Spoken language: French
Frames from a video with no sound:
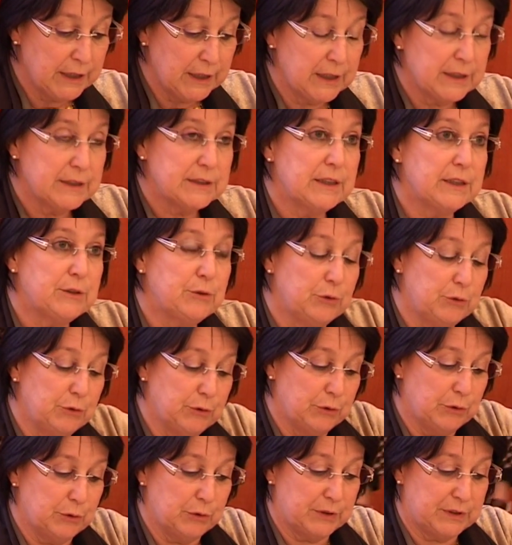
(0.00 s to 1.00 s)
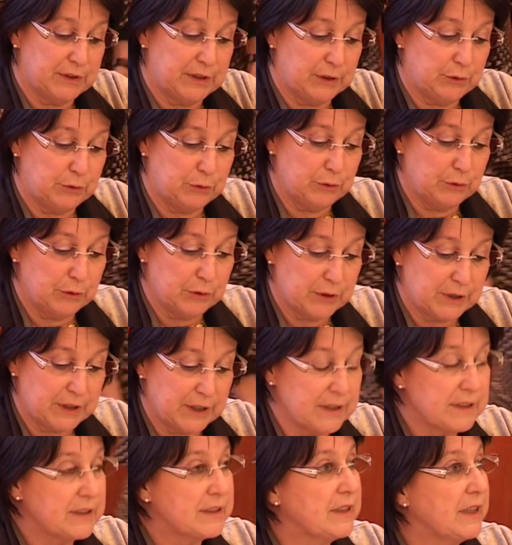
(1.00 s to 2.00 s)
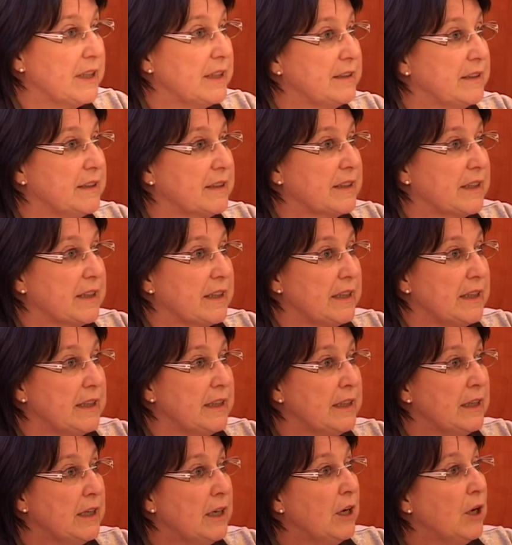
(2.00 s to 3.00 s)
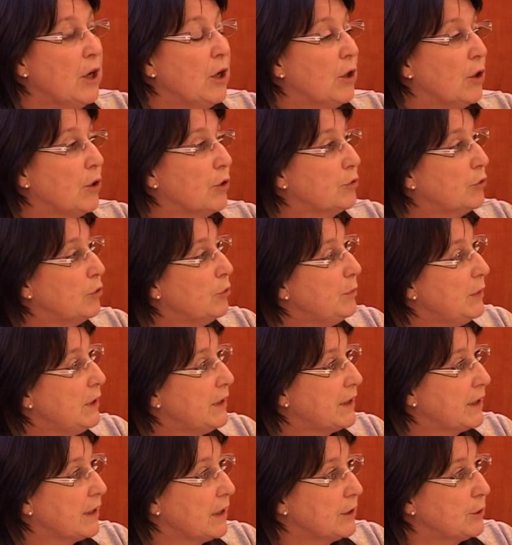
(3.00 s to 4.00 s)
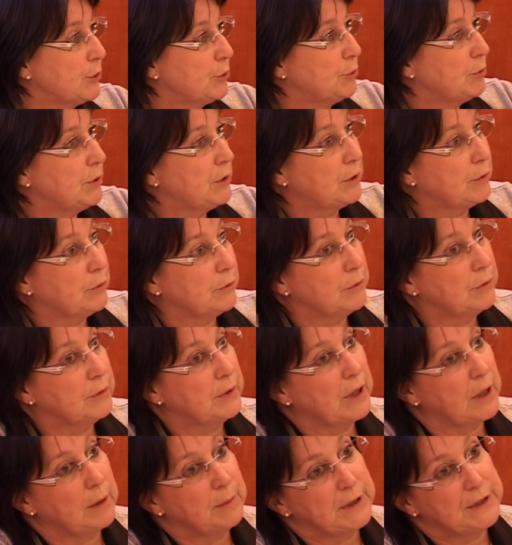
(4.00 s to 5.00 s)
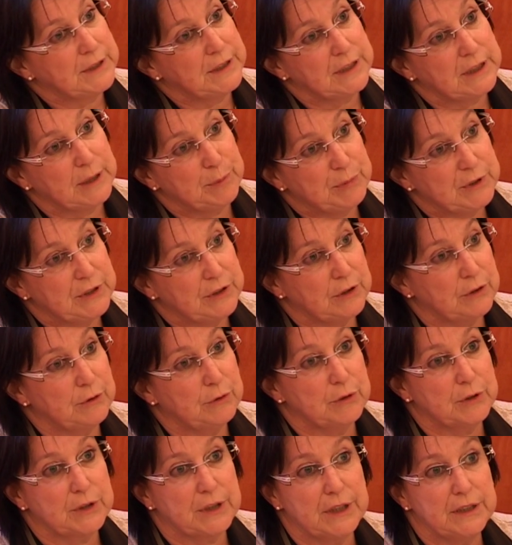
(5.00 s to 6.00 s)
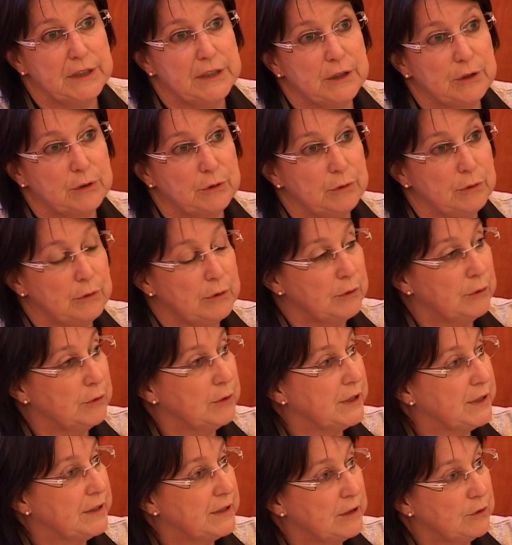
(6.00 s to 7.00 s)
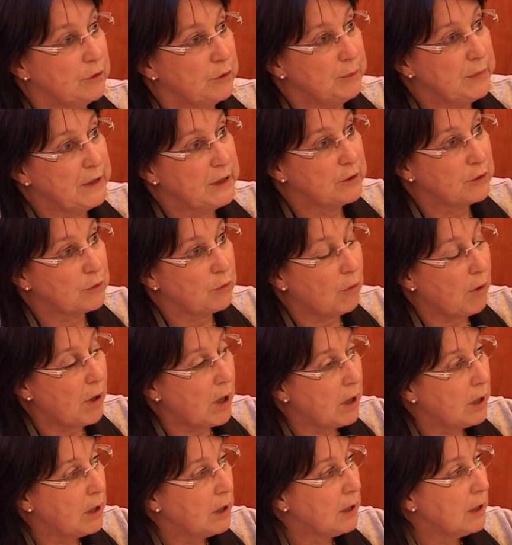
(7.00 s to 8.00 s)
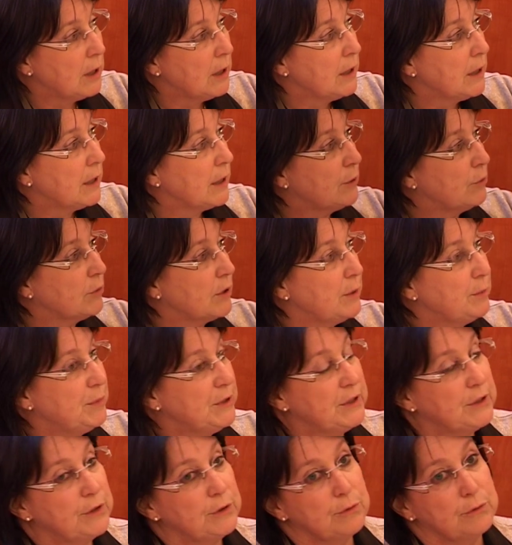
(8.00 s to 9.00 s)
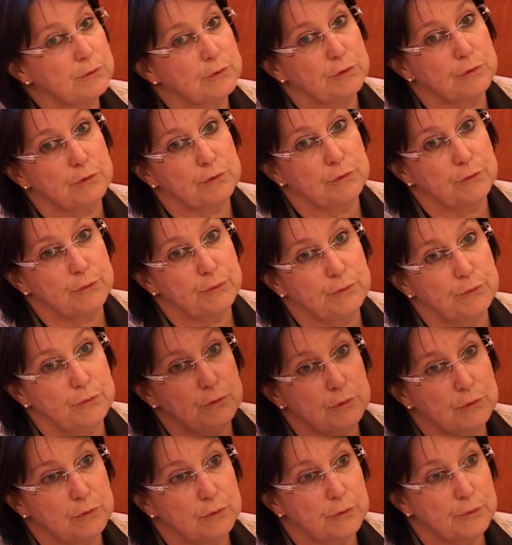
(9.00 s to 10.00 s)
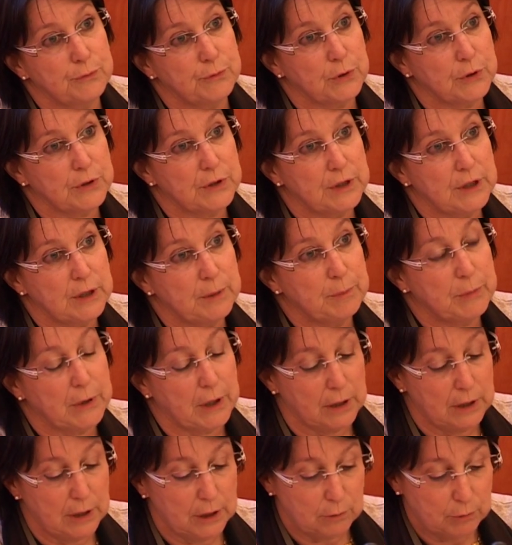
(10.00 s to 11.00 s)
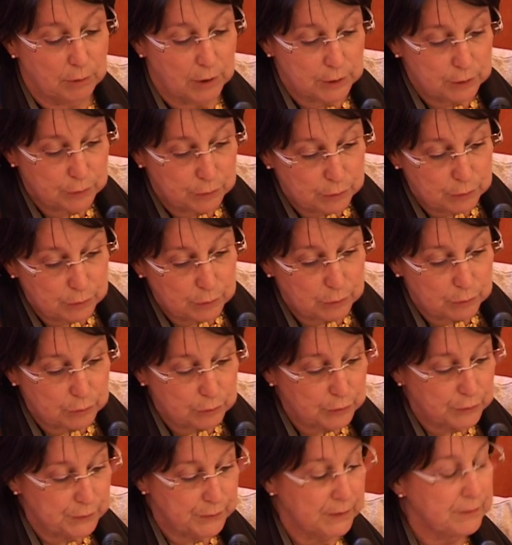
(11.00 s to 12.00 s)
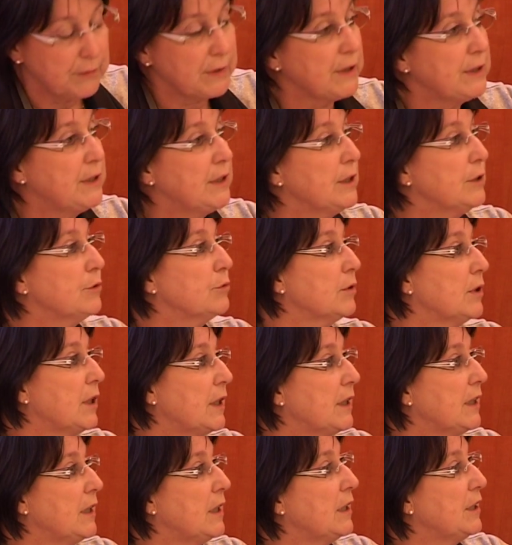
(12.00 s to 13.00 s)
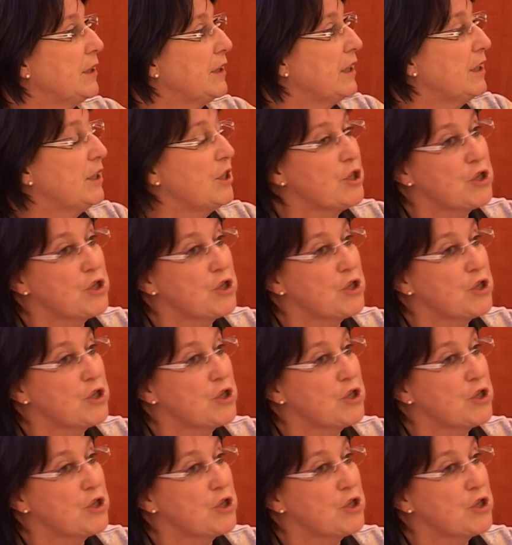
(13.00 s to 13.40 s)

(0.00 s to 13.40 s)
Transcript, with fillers: C'est une, une caisse qui a été créée en 2004 suite au dramatique épisode de canicule de l'été 2003 et dont les missions se sont vues confortées par la loi du 11 février sur l'égalité des